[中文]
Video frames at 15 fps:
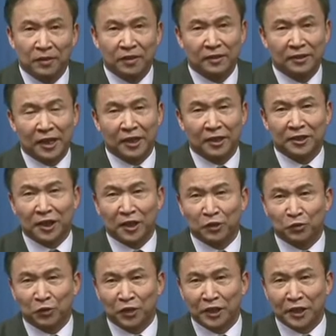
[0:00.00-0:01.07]
在那相遇
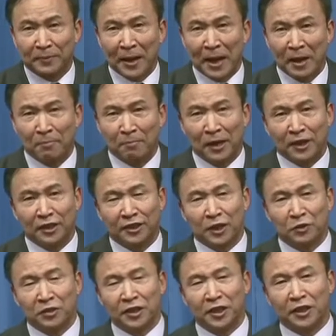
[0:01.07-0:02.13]
堆里边，把那
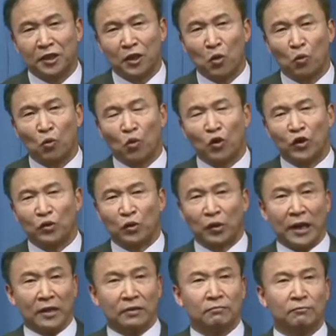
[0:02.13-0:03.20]
相遇一个一个滚出
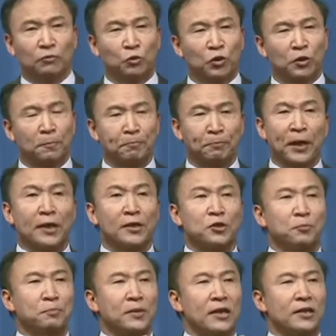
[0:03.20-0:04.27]
来，说声变，
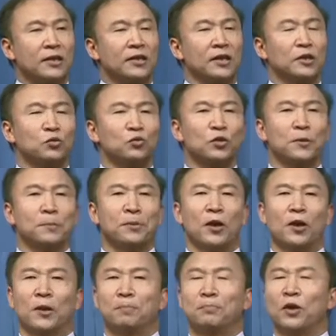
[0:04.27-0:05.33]
就变成了一个最漂
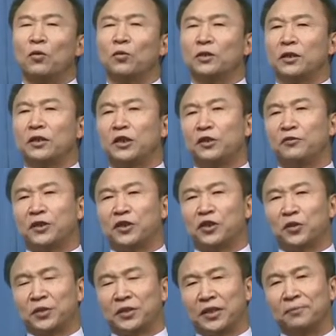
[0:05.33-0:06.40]
亮、标致的一位小姐。